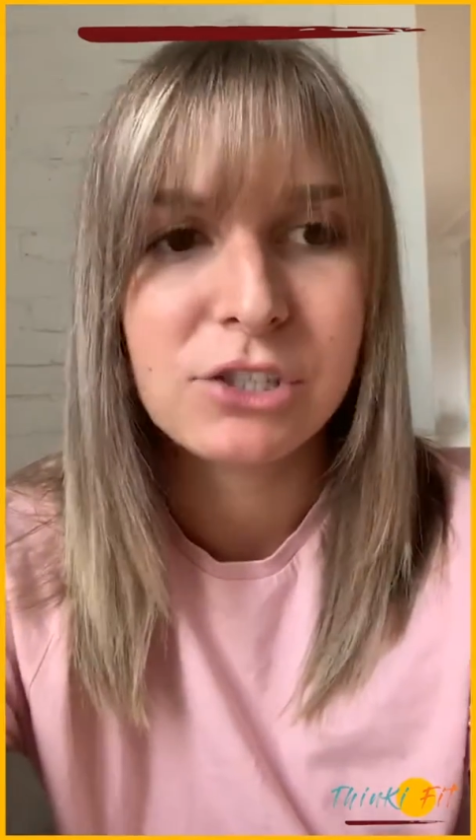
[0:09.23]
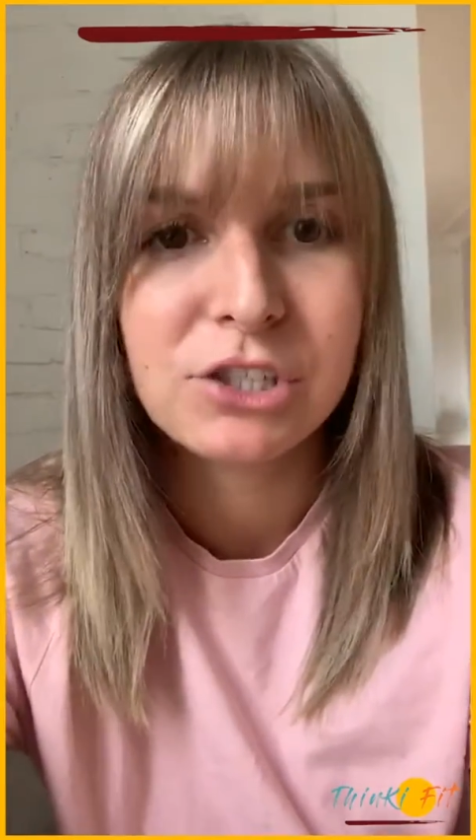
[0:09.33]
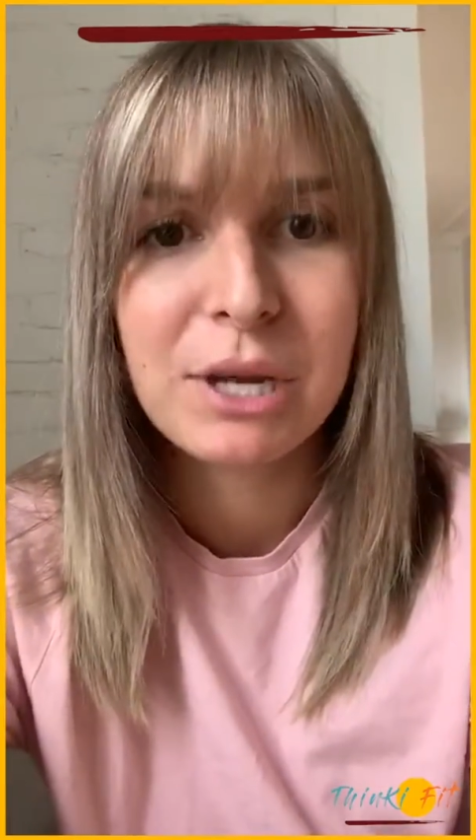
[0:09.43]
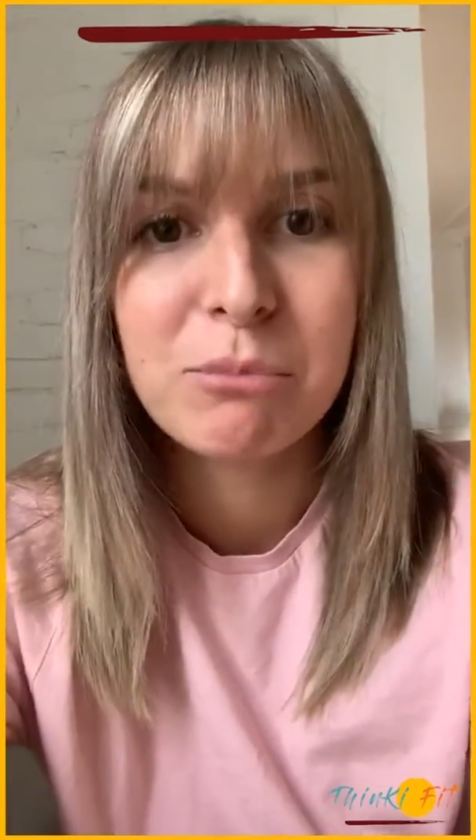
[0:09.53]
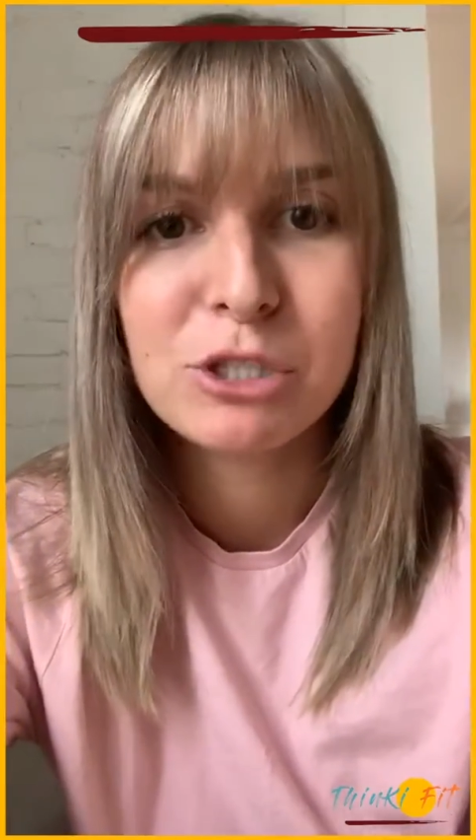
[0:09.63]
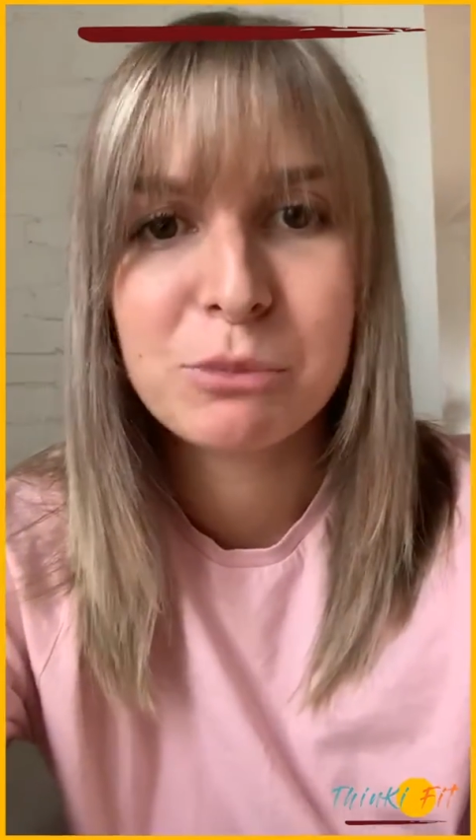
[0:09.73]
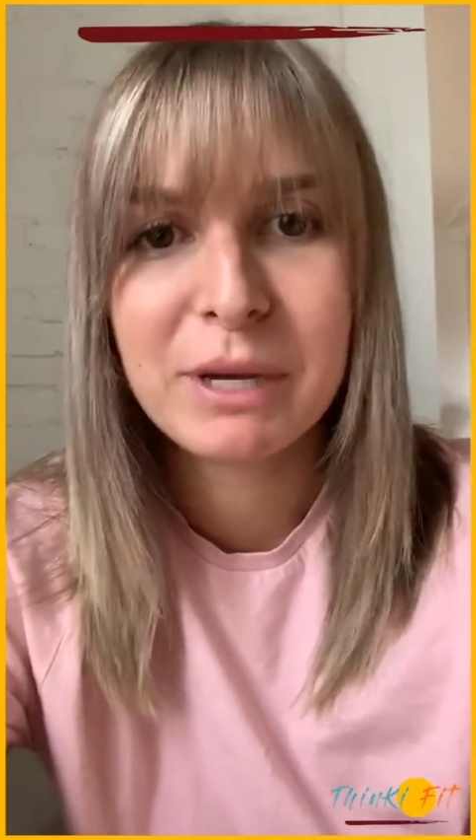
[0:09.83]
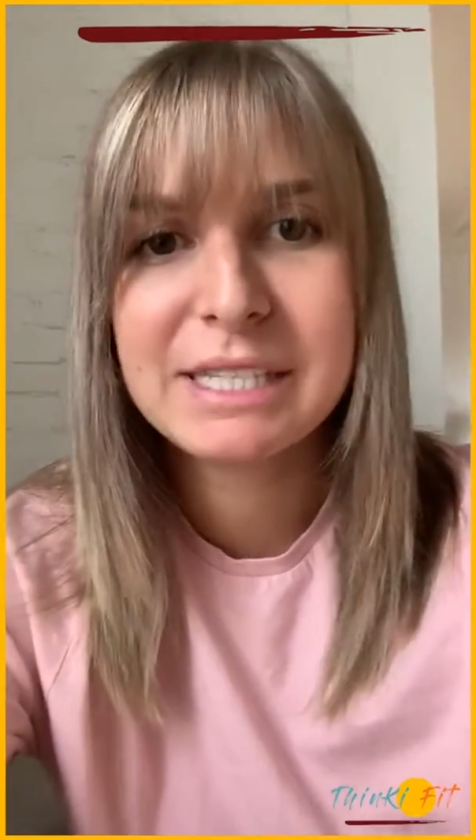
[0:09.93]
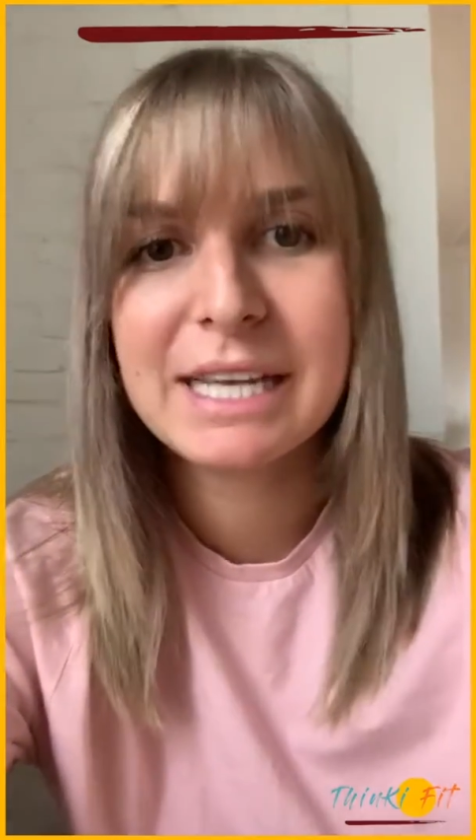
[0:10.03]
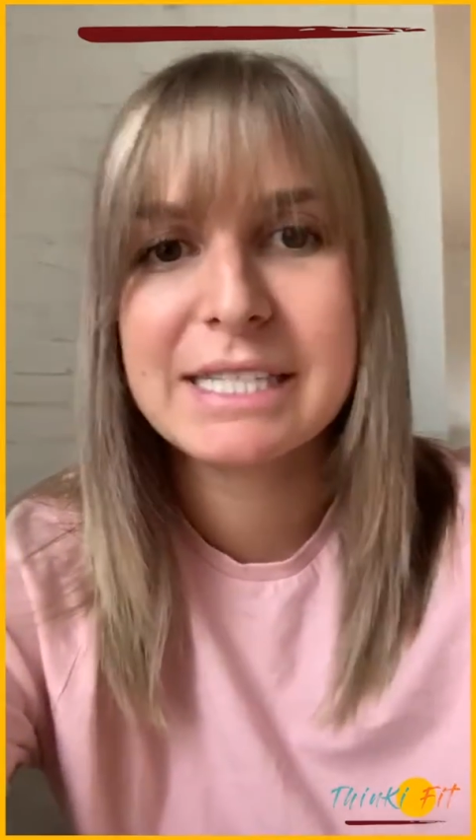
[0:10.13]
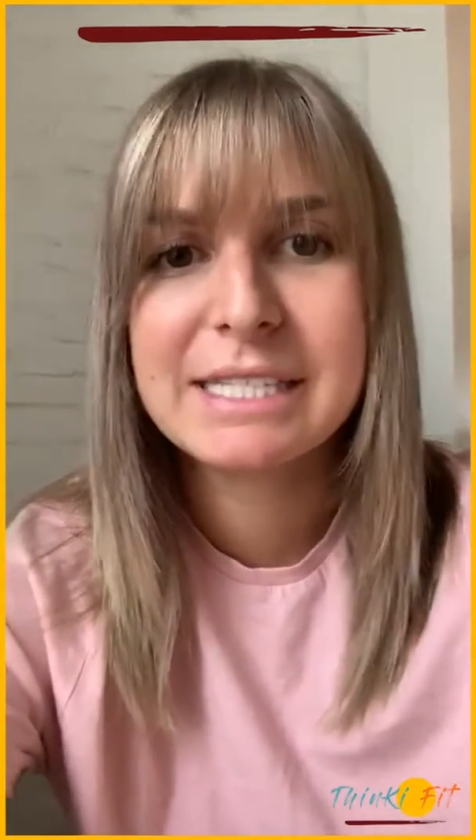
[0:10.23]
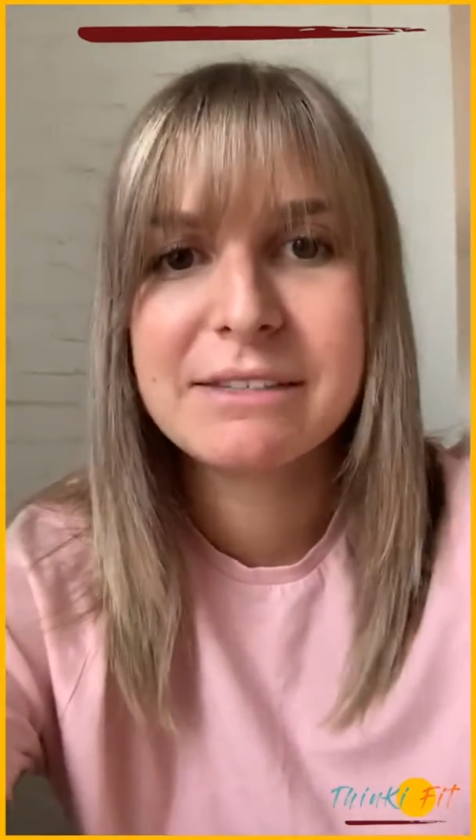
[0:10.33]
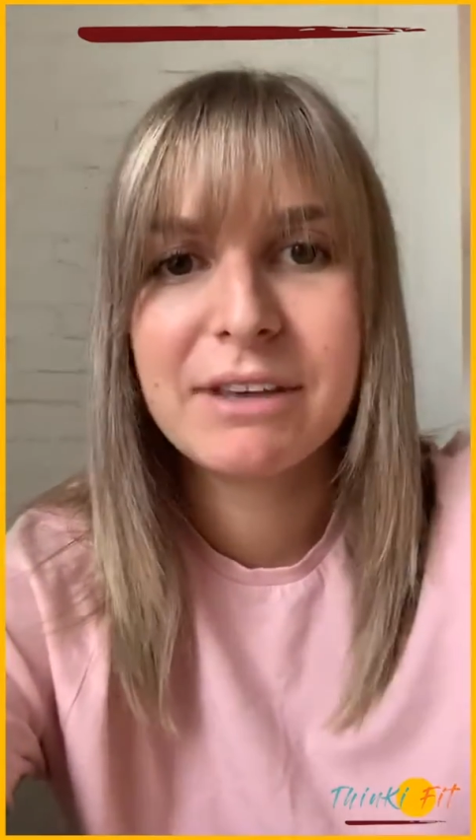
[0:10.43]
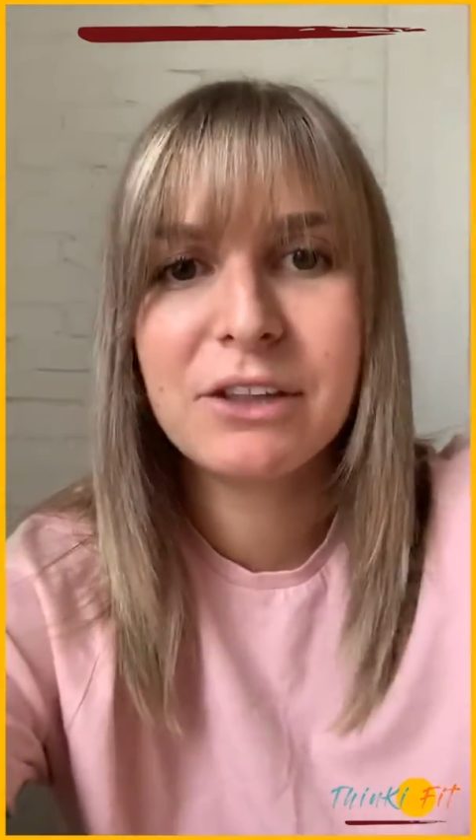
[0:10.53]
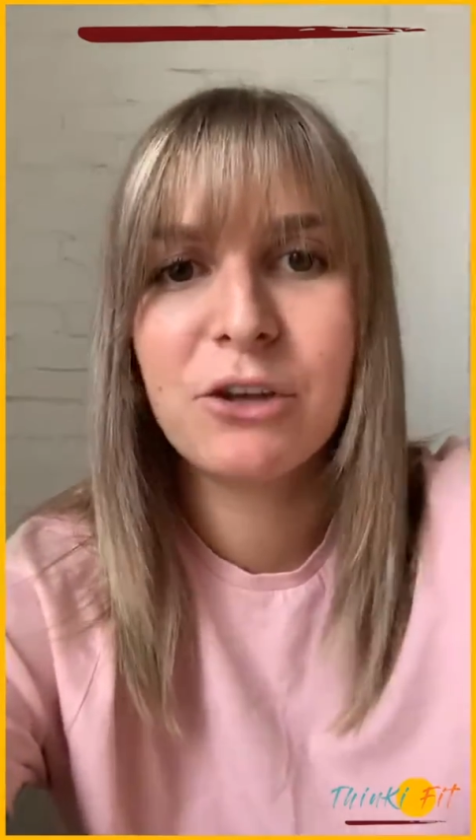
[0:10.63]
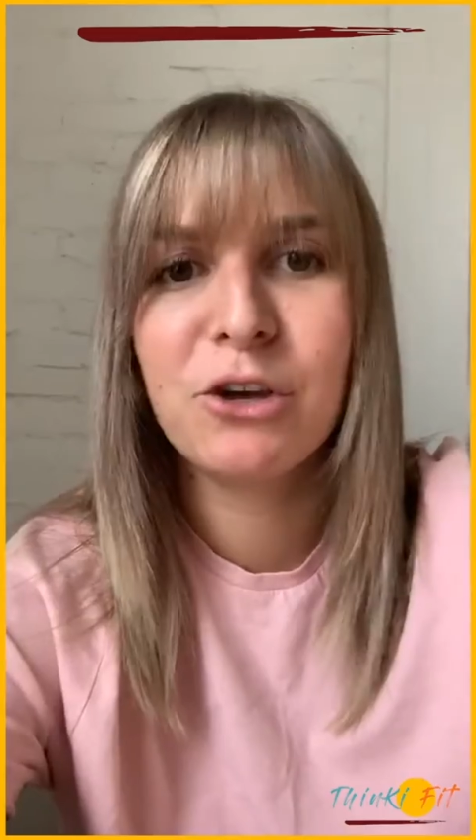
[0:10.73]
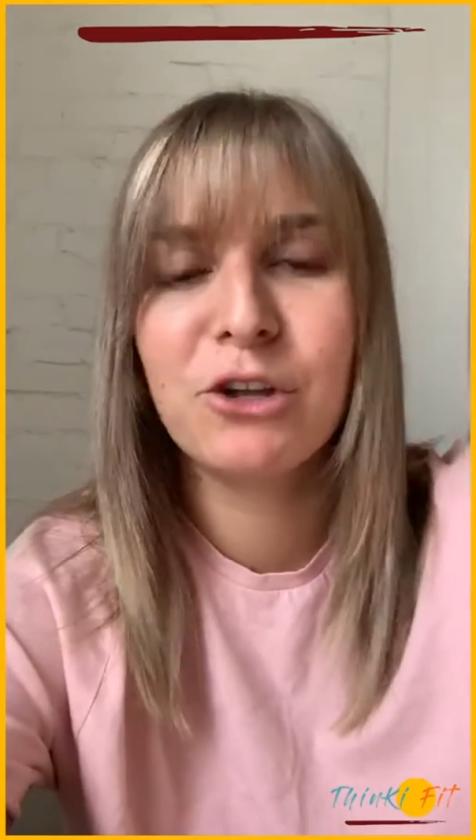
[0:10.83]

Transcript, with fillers: j'étais pas super satisfaite